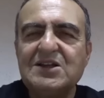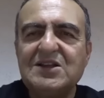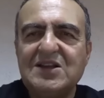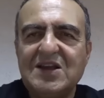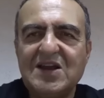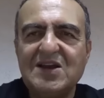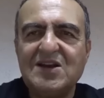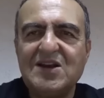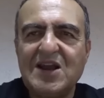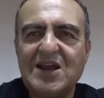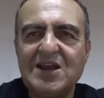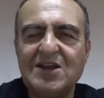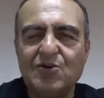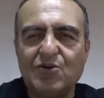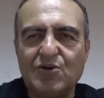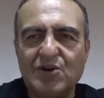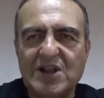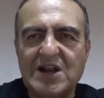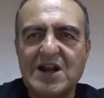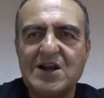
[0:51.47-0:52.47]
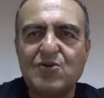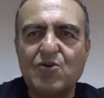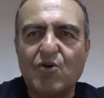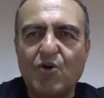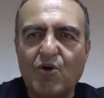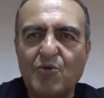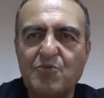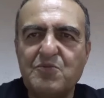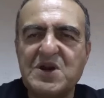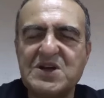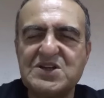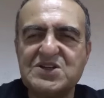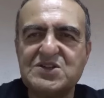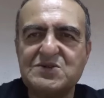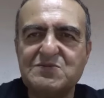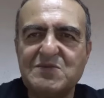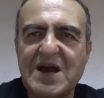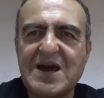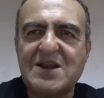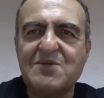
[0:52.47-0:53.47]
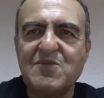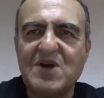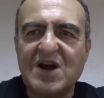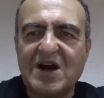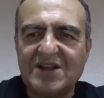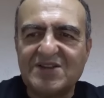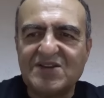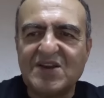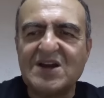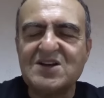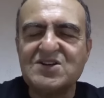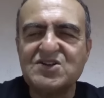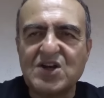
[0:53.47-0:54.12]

TR olarak 15 mermi atan